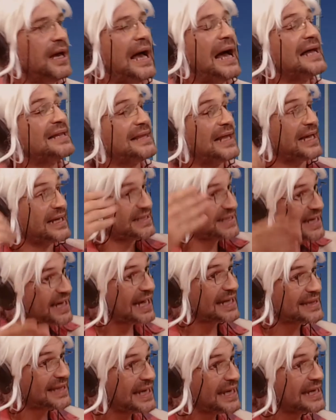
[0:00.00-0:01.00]
hasta que llega
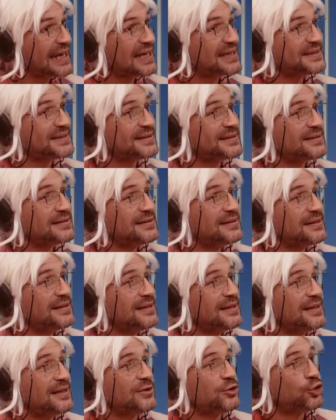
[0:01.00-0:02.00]
a Atenas, sí
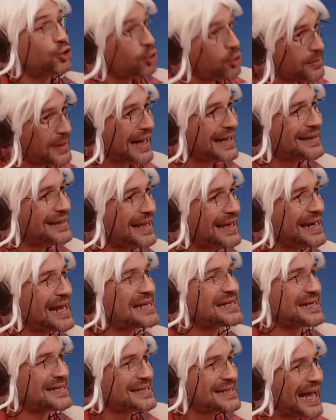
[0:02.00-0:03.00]
toma
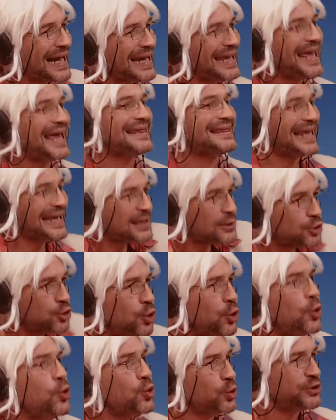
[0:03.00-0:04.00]
Atenas, saquea,
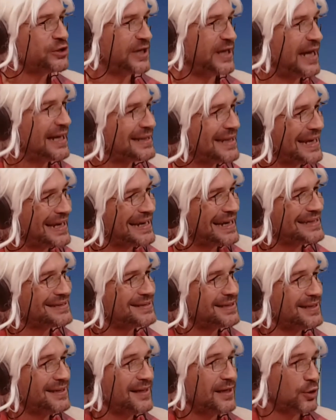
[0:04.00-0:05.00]
destruye
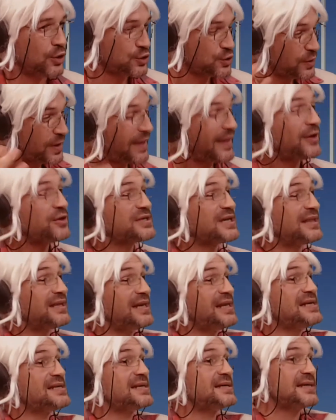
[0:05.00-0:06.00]
Atenas, los ciudadanos
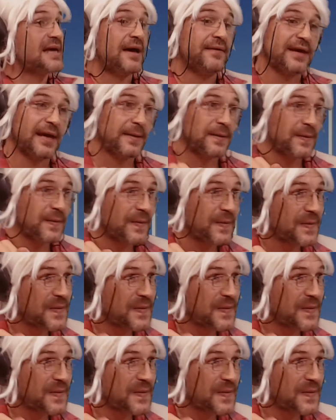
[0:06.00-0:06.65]
atenienses habían